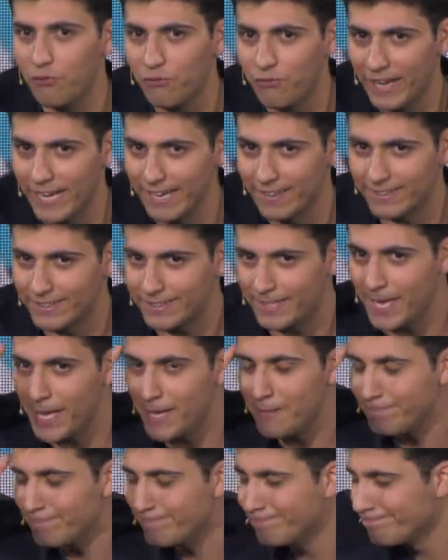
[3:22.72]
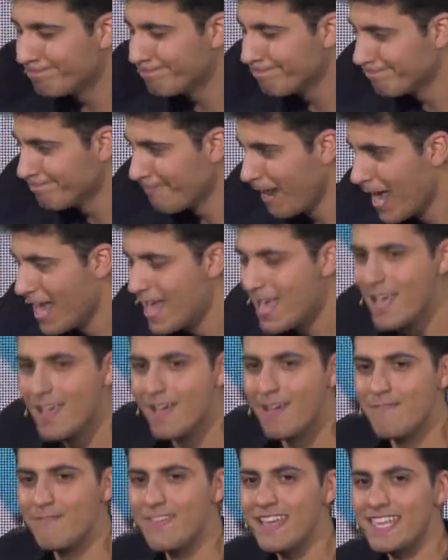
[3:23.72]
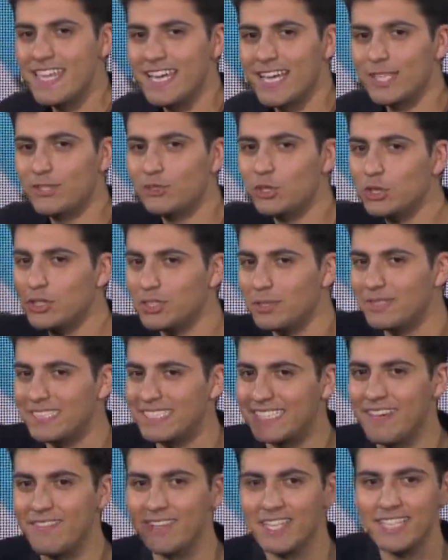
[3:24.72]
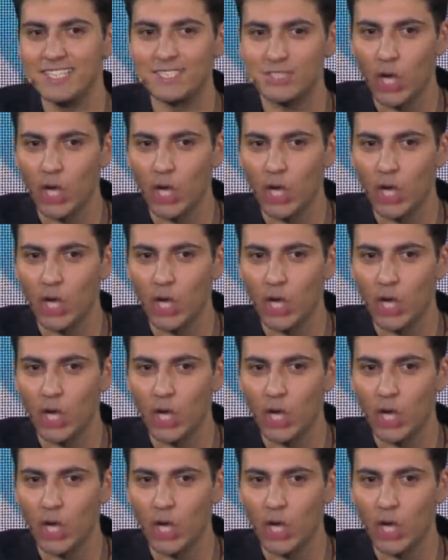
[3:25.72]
offerte Vedi che tutti mettevano i